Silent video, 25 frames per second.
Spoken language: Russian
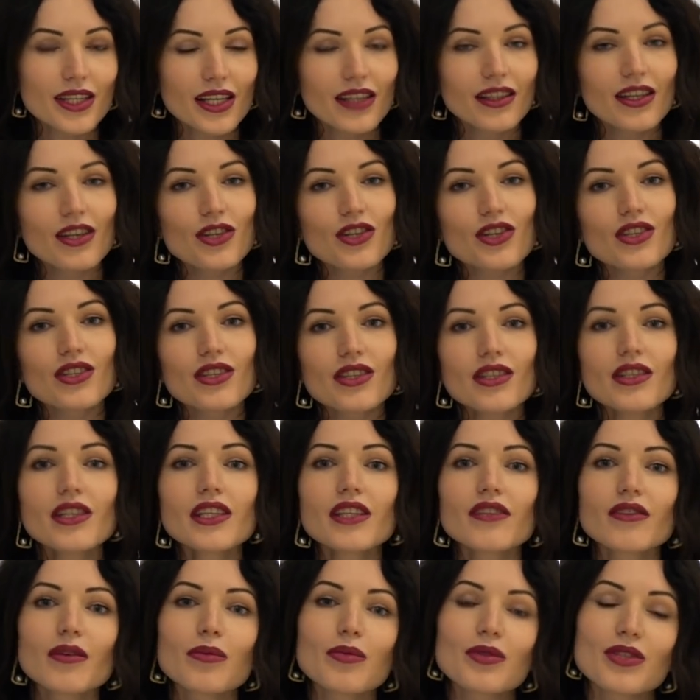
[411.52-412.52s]
Все наши
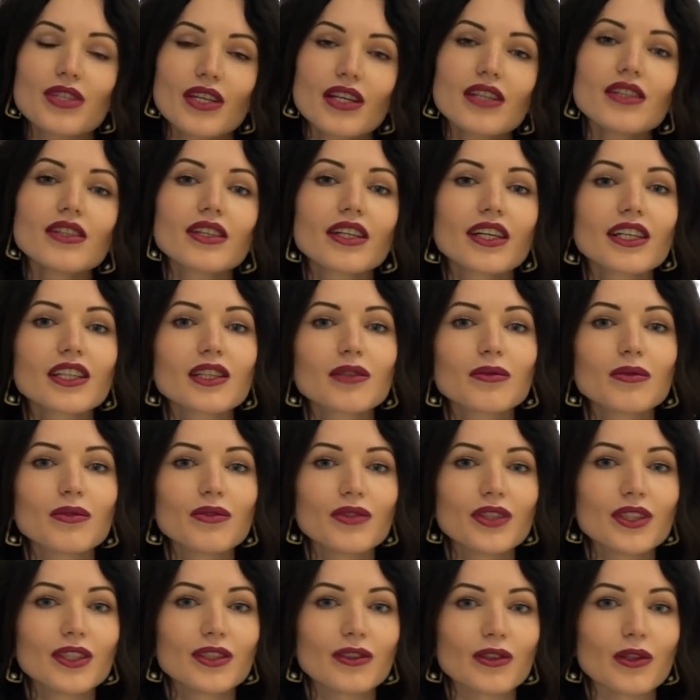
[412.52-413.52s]
ссылки в описании к
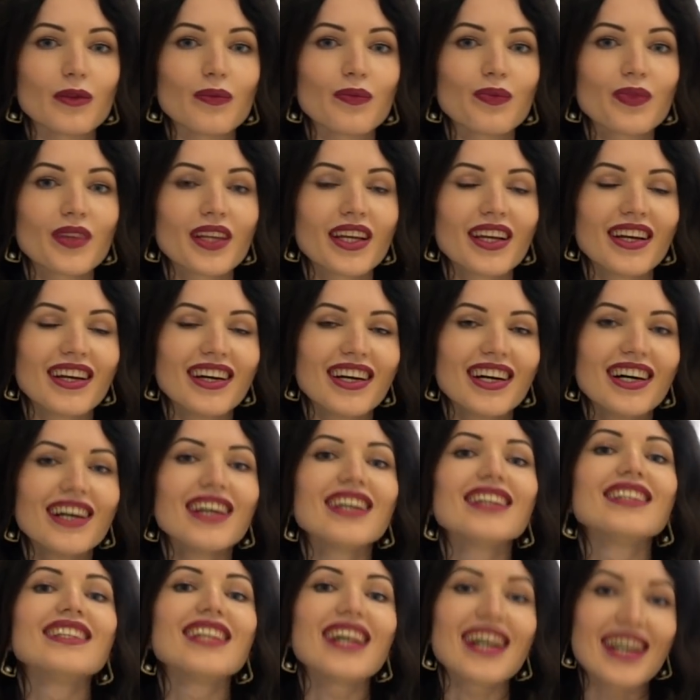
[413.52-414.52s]
этому видео.
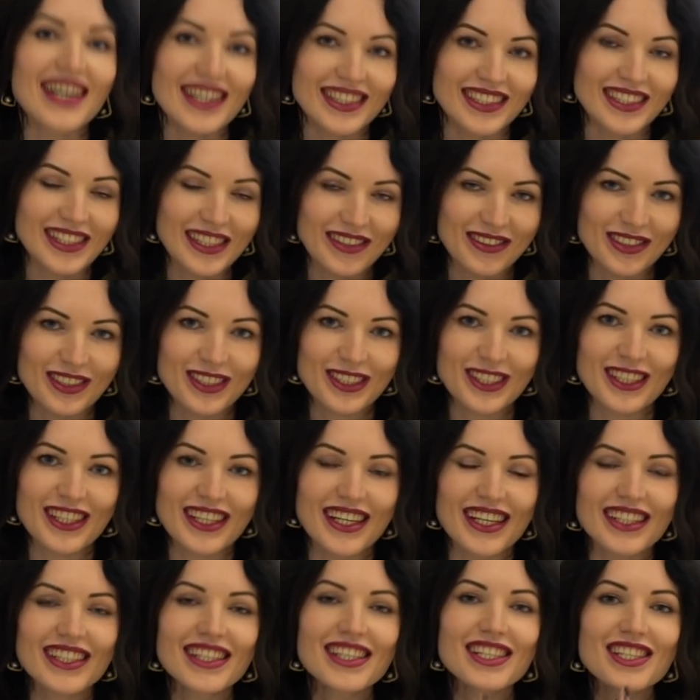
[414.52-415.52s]
Да,
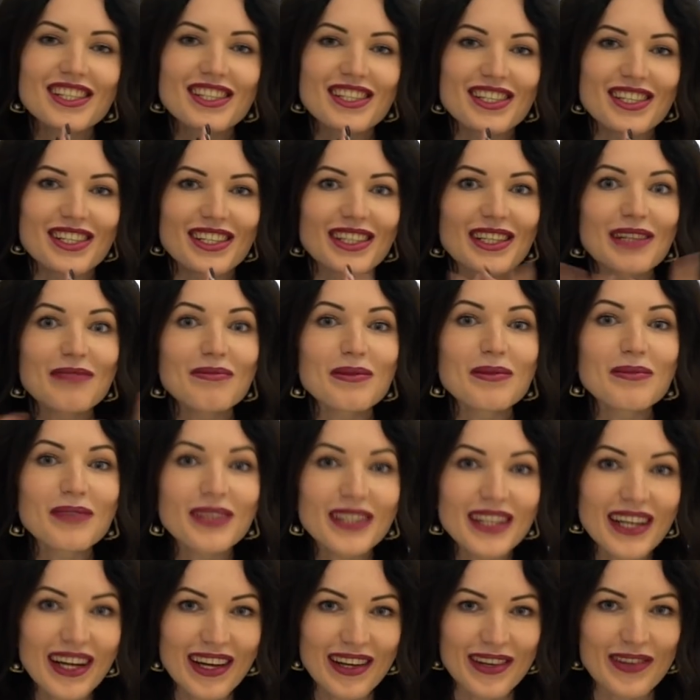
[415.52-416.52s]
девочки, конечно же,
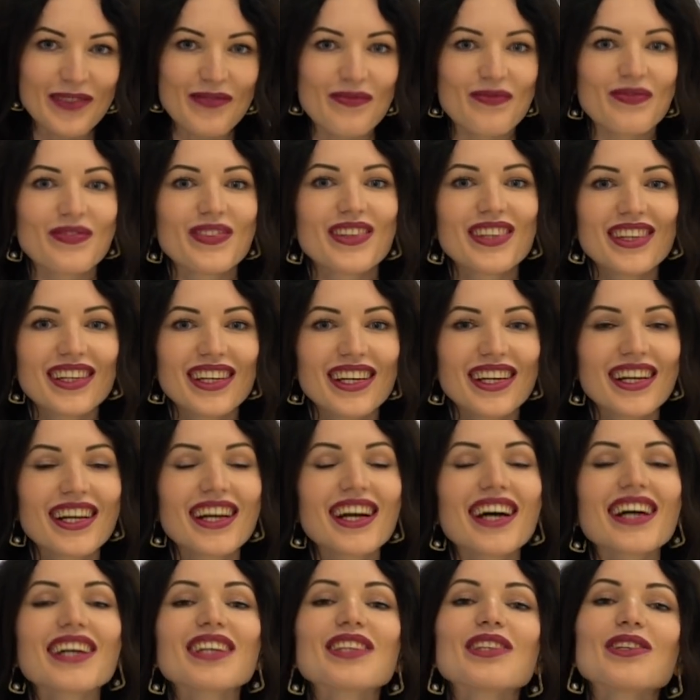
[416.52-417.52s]
напоминаю,
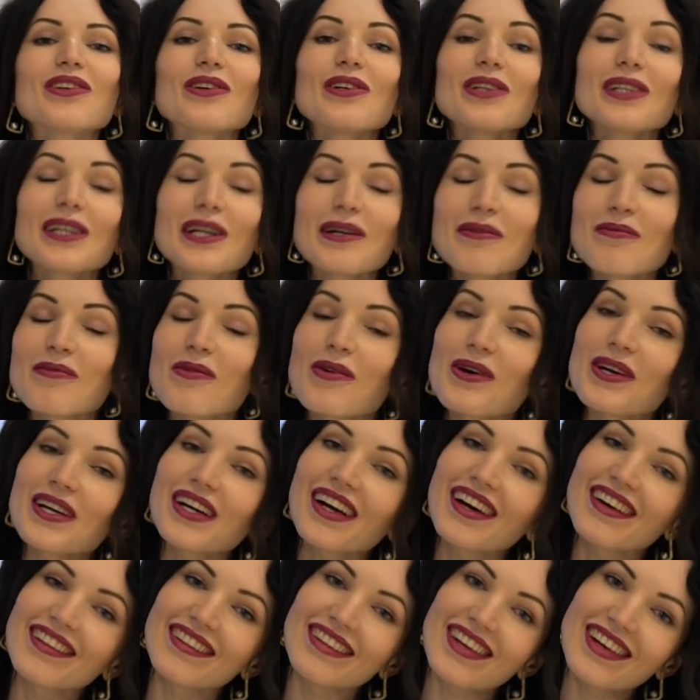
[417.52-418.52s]
как только
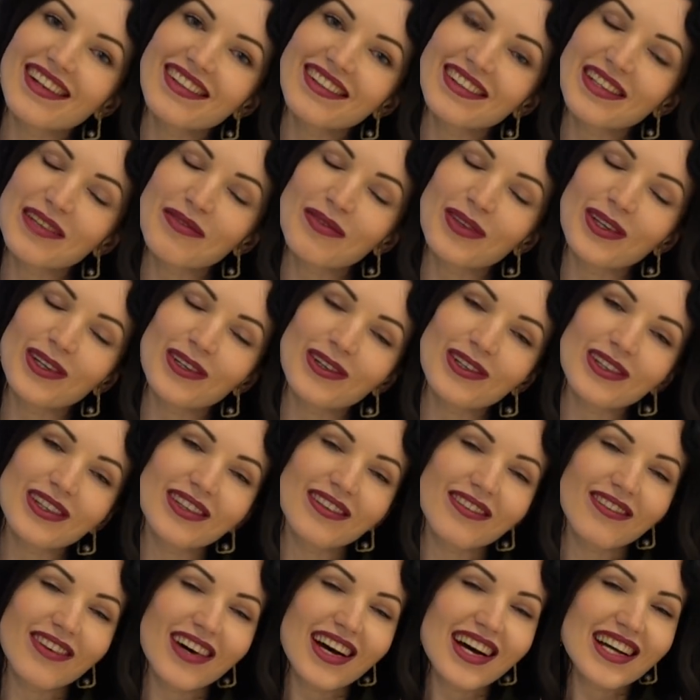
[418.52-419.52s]
мой канал
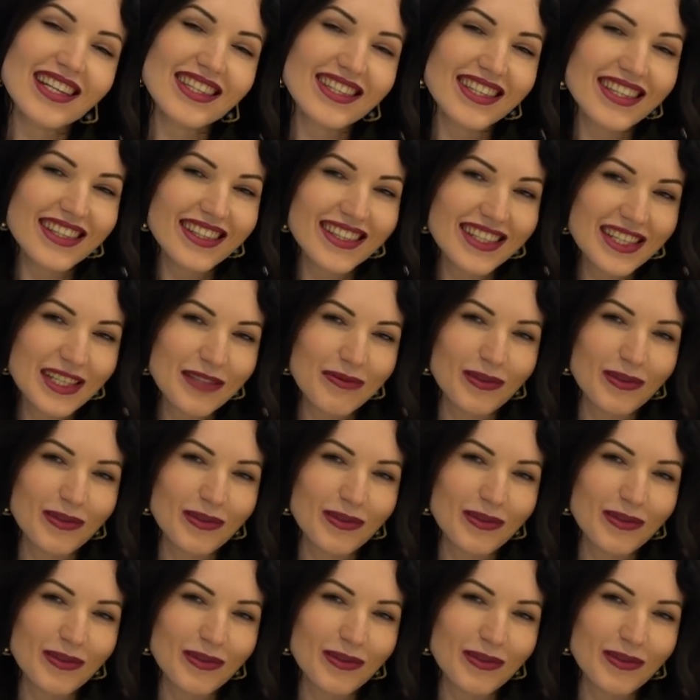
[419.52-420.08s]
наберет 20